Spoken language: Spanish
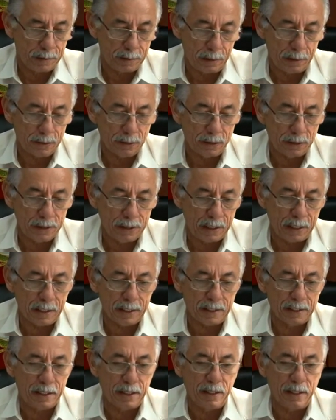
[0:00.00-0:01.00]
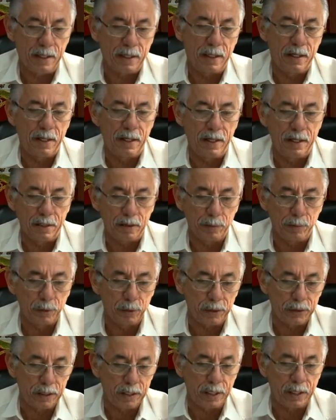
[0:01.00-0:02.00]
asociarse a la
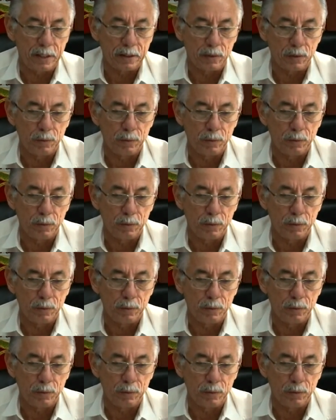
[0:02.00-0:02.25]
comunidad,